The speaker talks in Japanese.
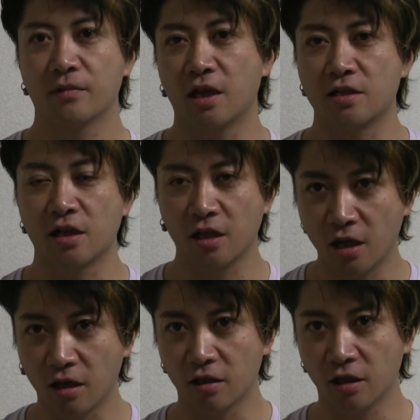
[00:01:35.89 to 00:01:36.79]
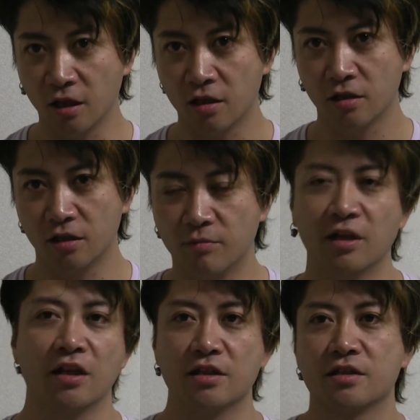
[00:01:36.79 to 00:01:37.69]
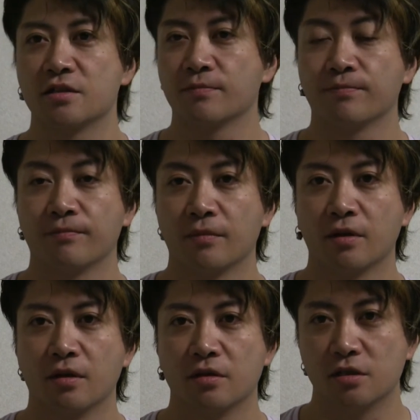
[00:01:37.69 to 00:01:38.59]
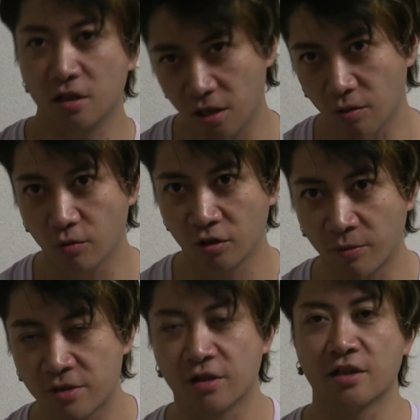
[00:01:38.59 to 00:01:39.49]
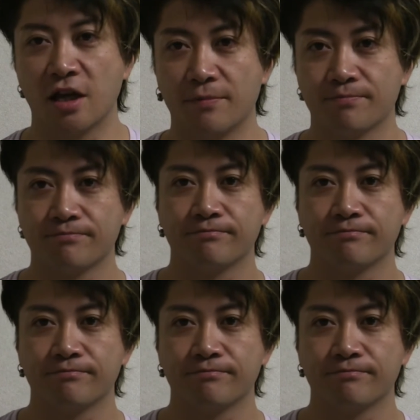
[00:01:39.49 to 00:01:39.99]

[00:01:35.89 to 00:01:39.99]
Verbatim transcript: 代謝がね上がってねいいみたいですぜひお試しください